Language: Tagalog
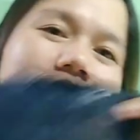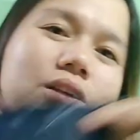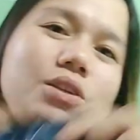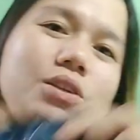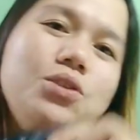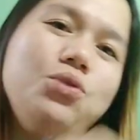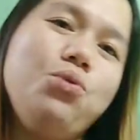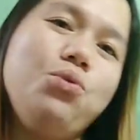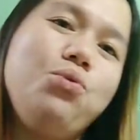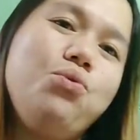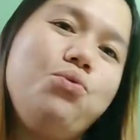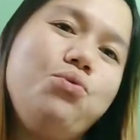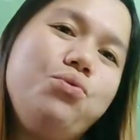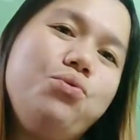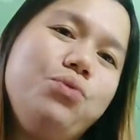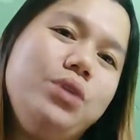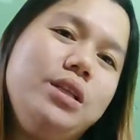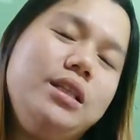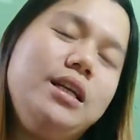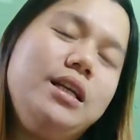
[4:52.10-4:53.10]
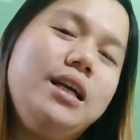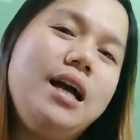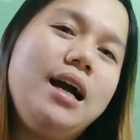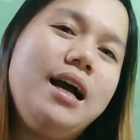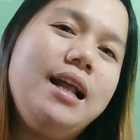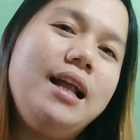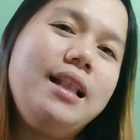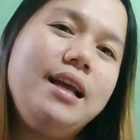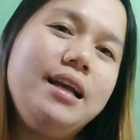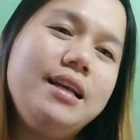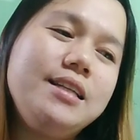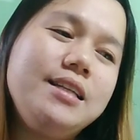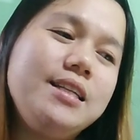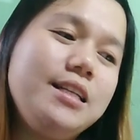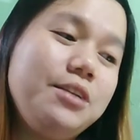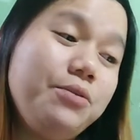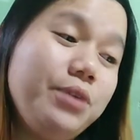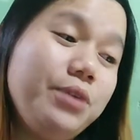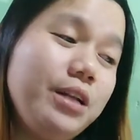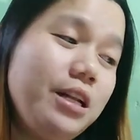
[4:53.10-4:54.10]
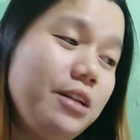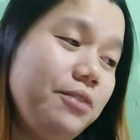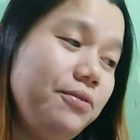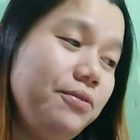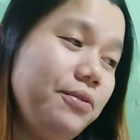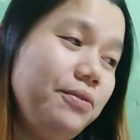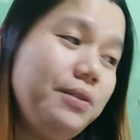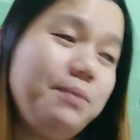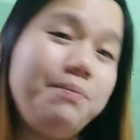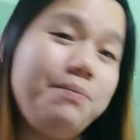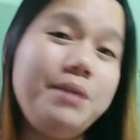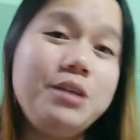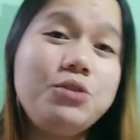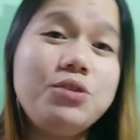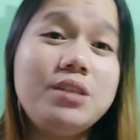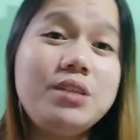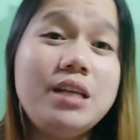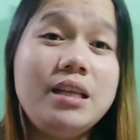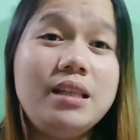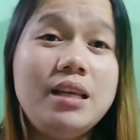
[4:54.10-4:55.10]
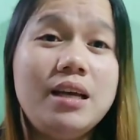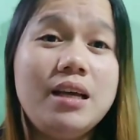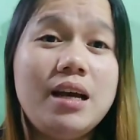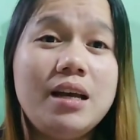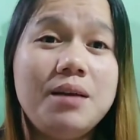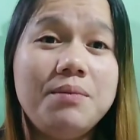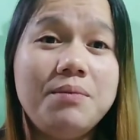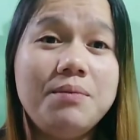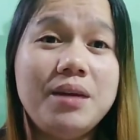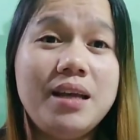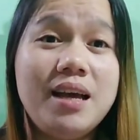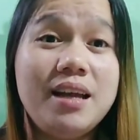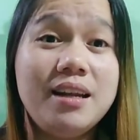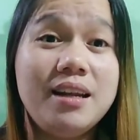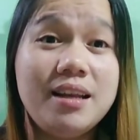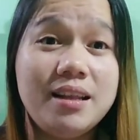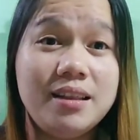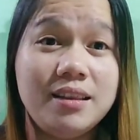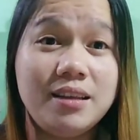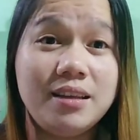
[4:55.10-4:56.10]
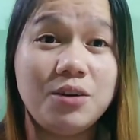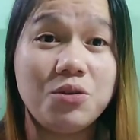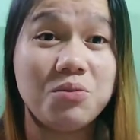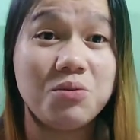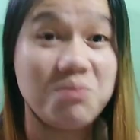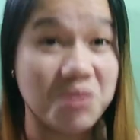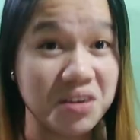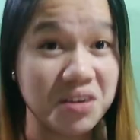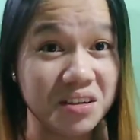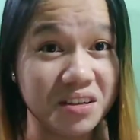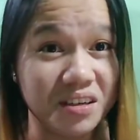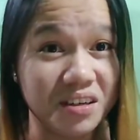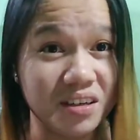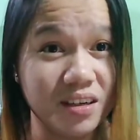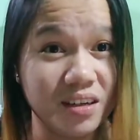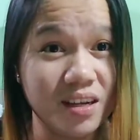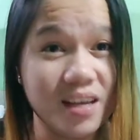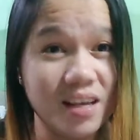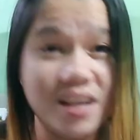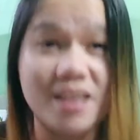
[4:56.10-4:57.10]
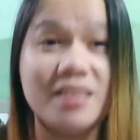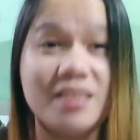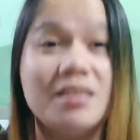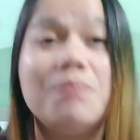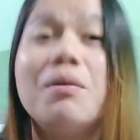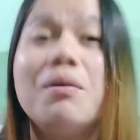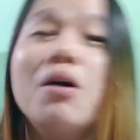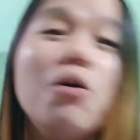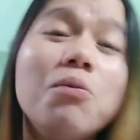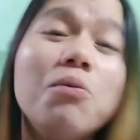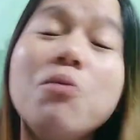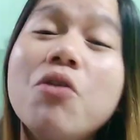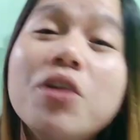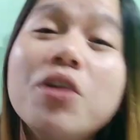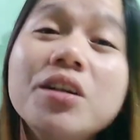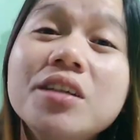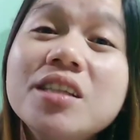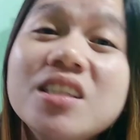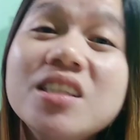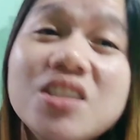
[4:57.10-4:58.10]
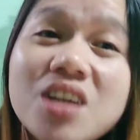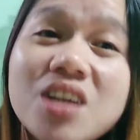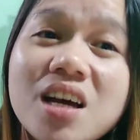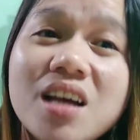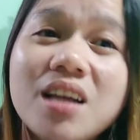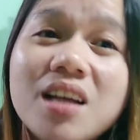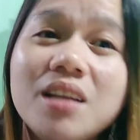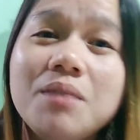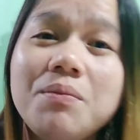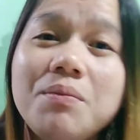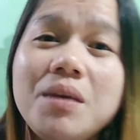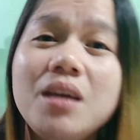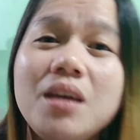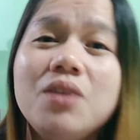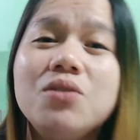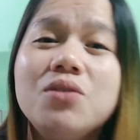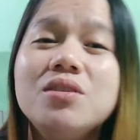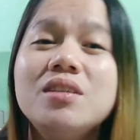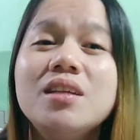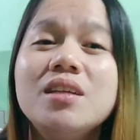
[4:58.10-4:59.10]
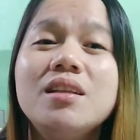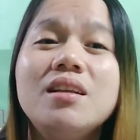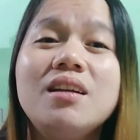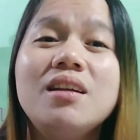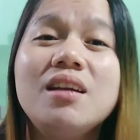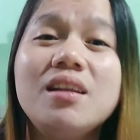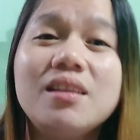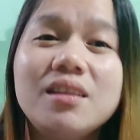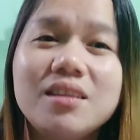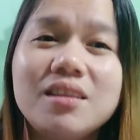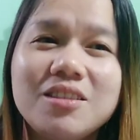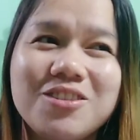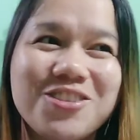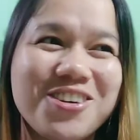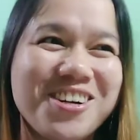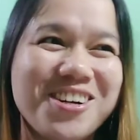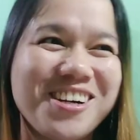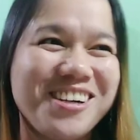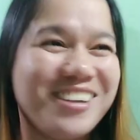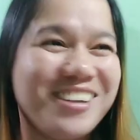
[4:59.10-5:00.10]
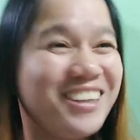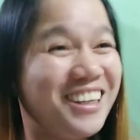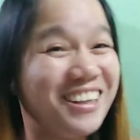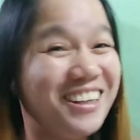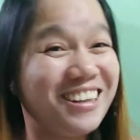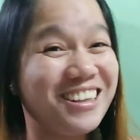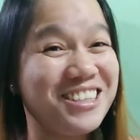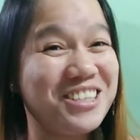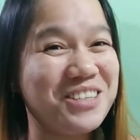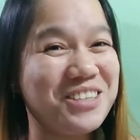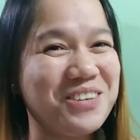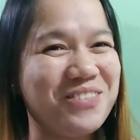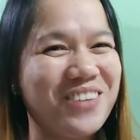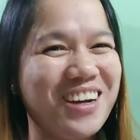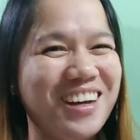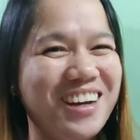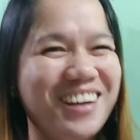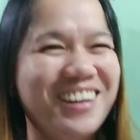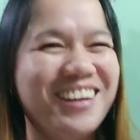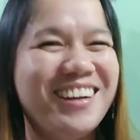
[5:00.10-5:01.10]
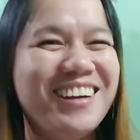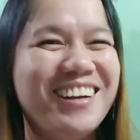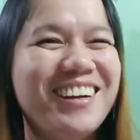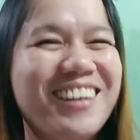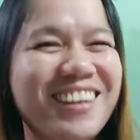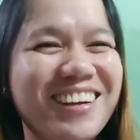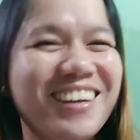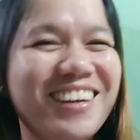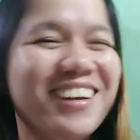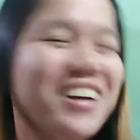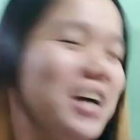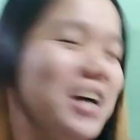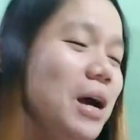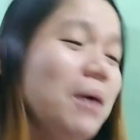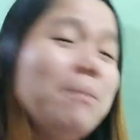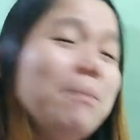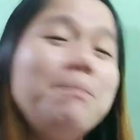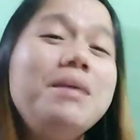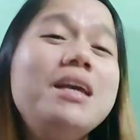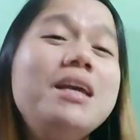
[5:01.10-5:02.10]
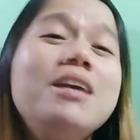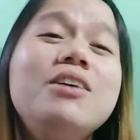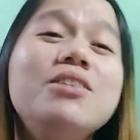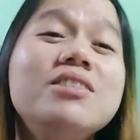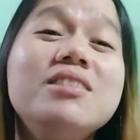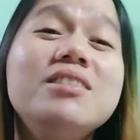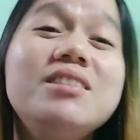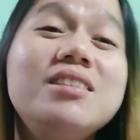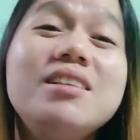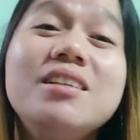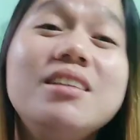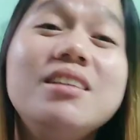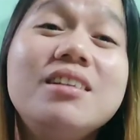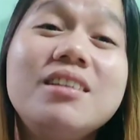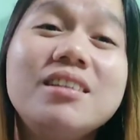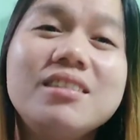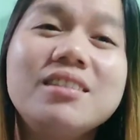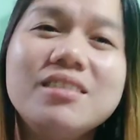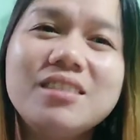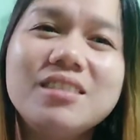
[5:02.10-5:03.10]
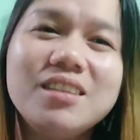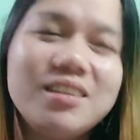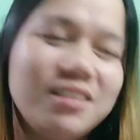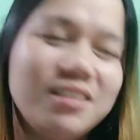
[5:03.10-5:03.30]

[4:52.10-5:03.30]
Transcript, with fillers: So, nagkakalaga siya ng 150 pesos na hindi kayang bayaran ng umorder. Sa mga umorder dyan, be considerate. Char. English, mm. diba? Be considerate.